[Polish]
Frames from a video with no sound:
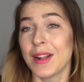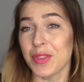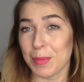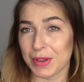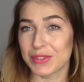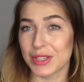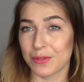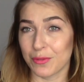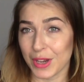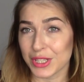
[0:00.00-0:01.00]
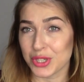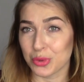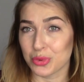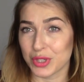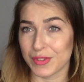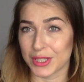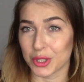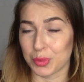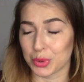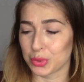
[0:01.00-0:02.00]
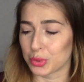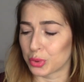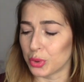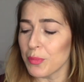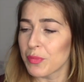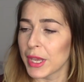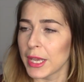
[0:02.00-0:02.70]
naprawdę fajnie się używa tego produktu.